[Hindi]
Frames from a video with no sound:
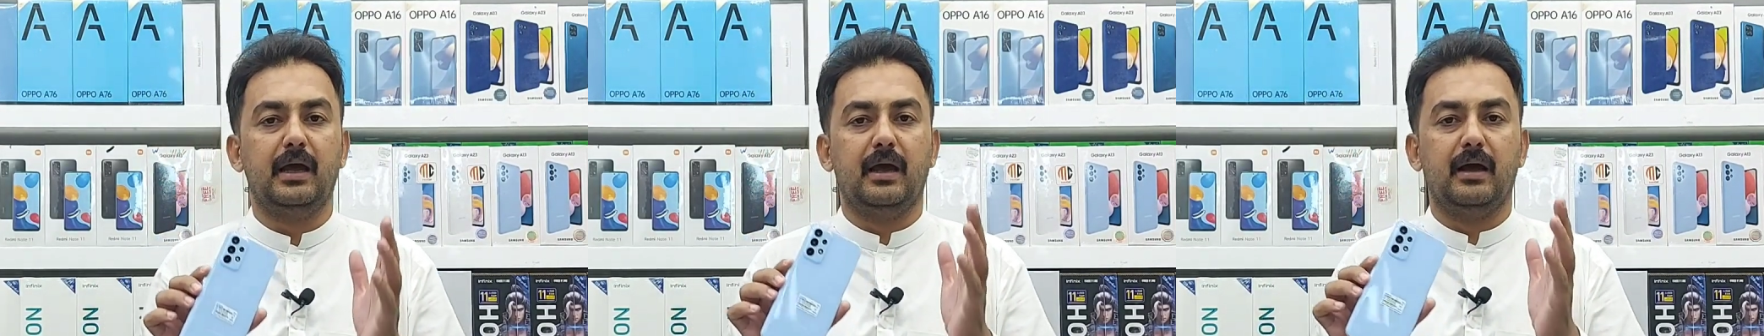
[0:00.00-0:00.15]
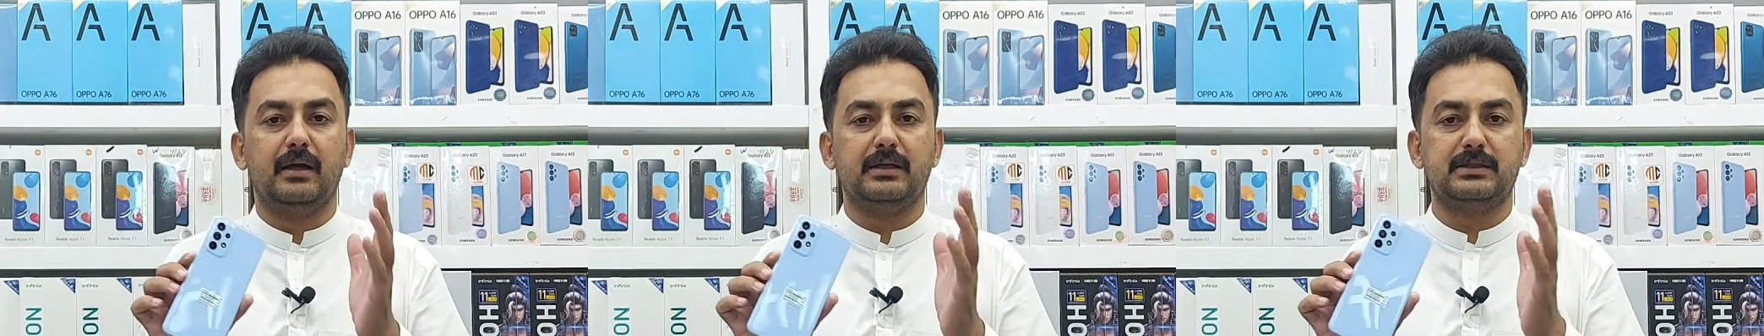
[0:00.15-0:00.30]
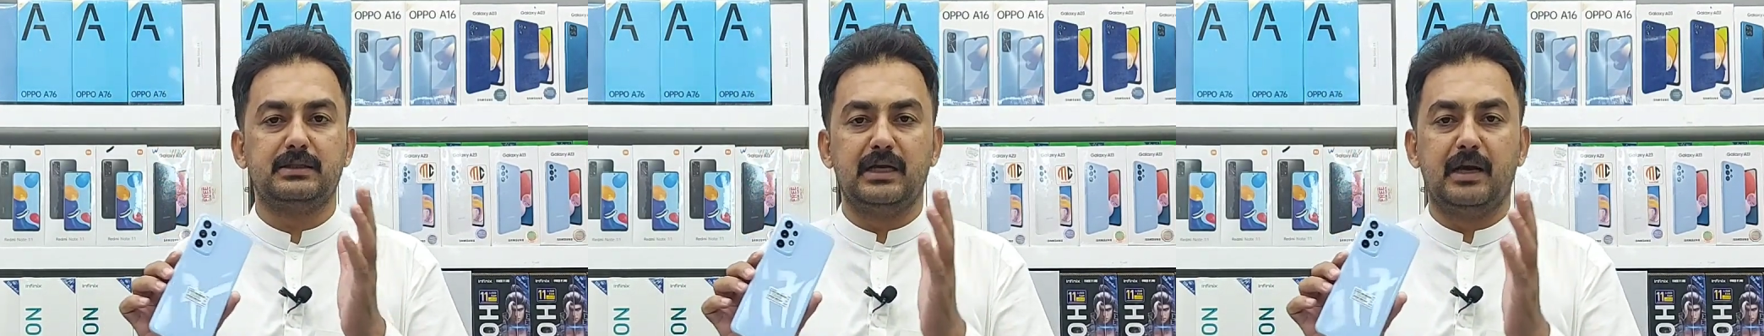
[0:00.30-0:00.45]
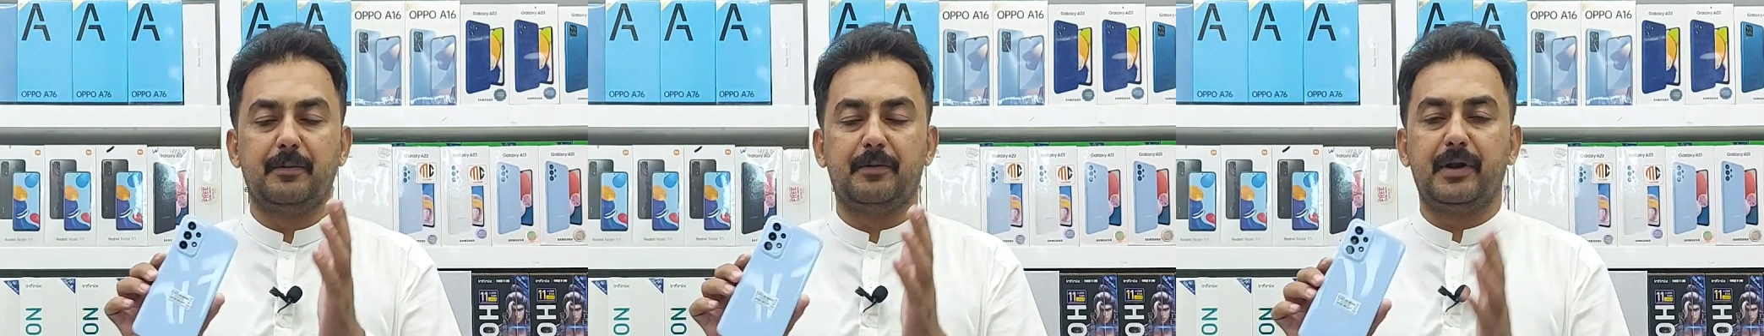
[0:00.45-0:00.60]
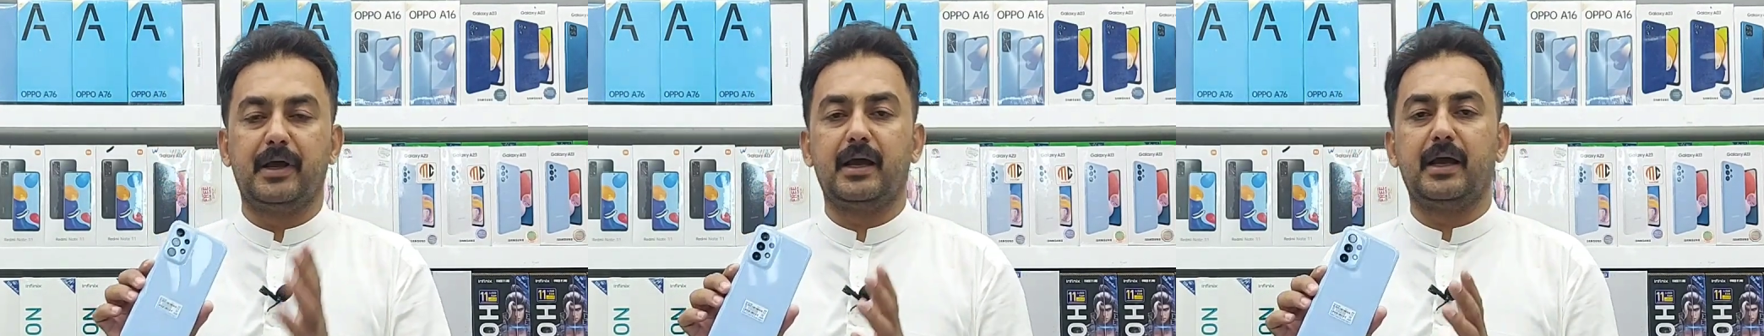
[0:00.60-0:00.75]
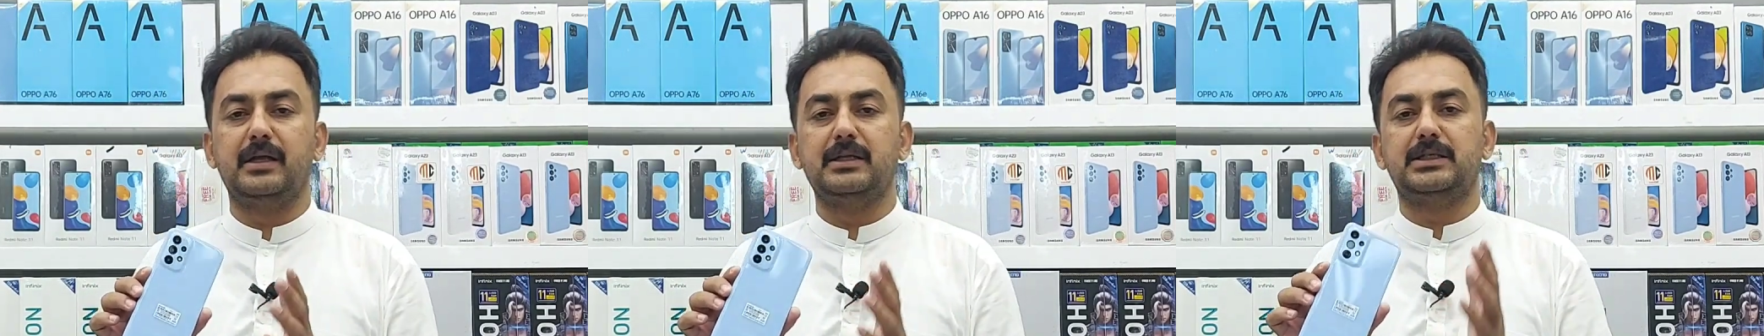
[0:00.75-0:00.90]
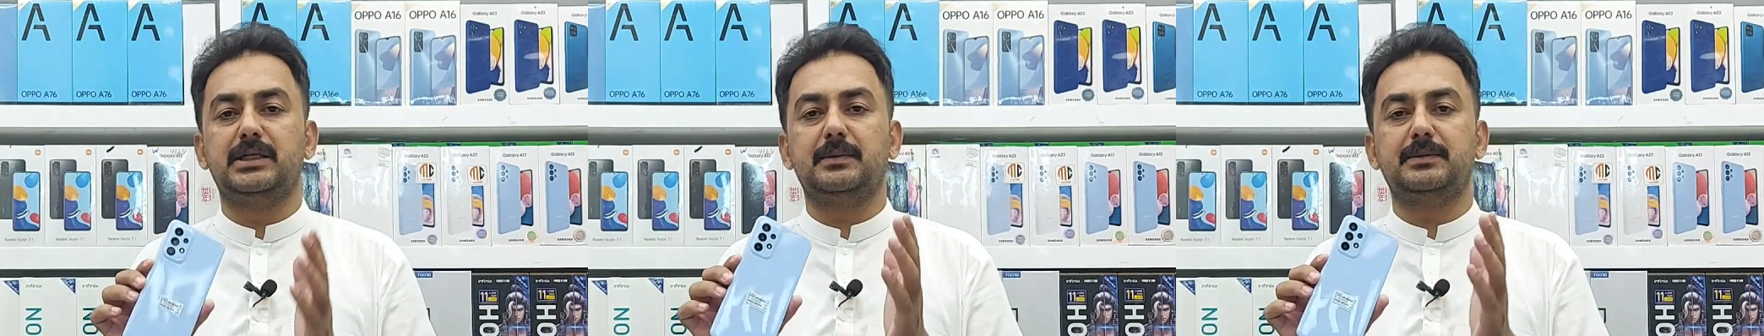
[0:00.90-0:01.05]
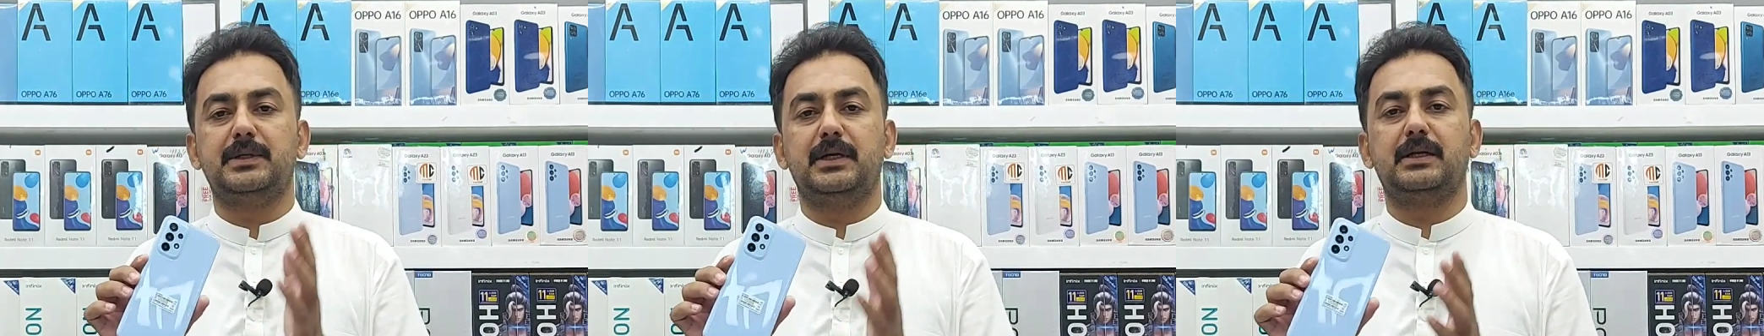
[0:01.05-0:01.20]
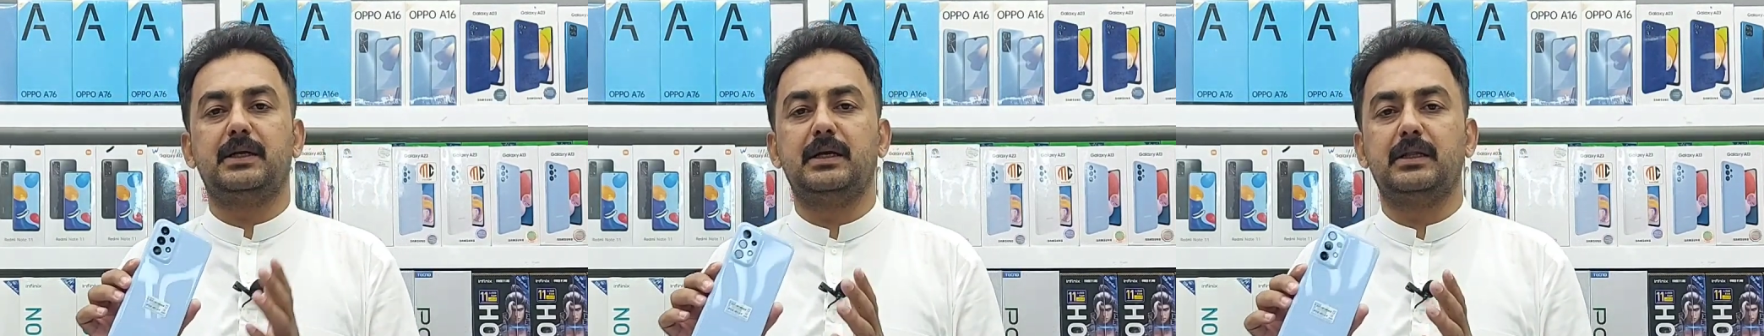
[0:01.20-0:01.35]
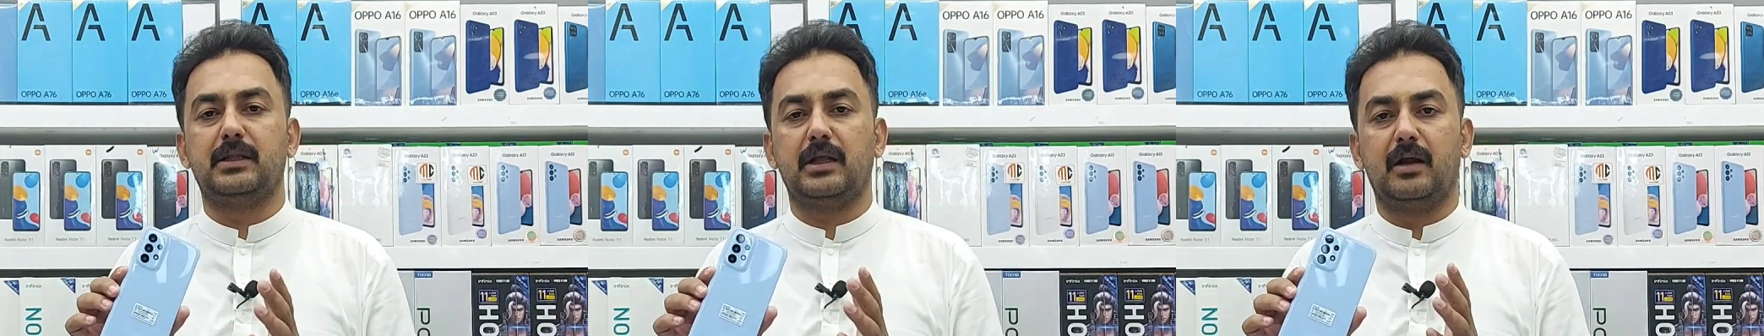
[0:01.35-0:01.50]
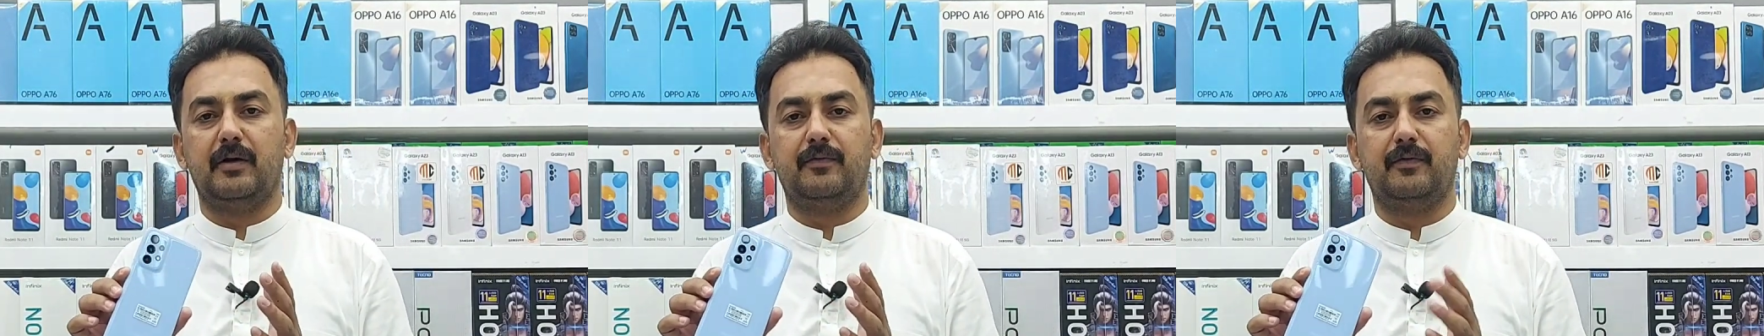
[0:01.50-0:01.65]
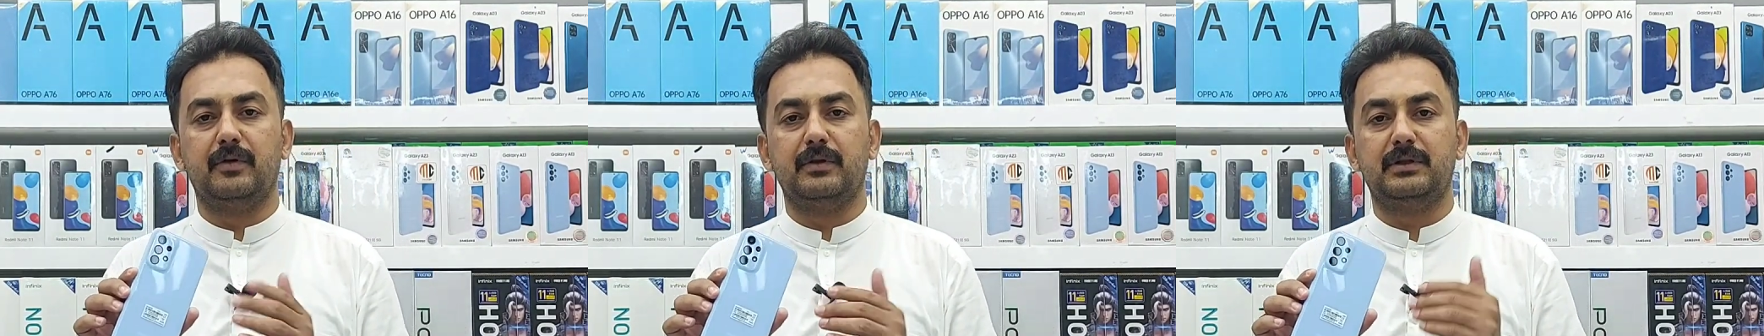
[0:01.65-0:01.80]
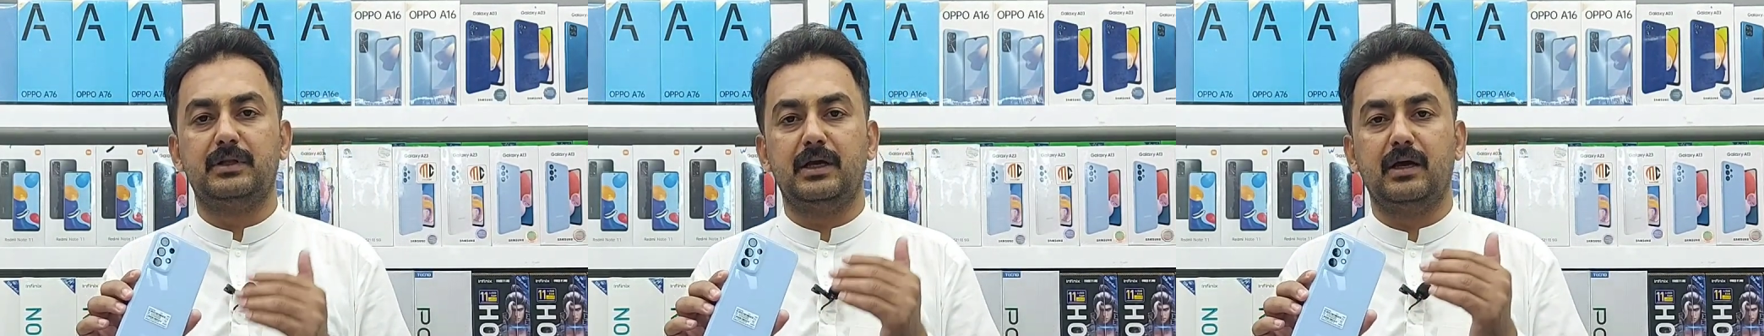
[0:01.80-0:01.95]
स्नैपड्रैगन चिपसेट की तरफ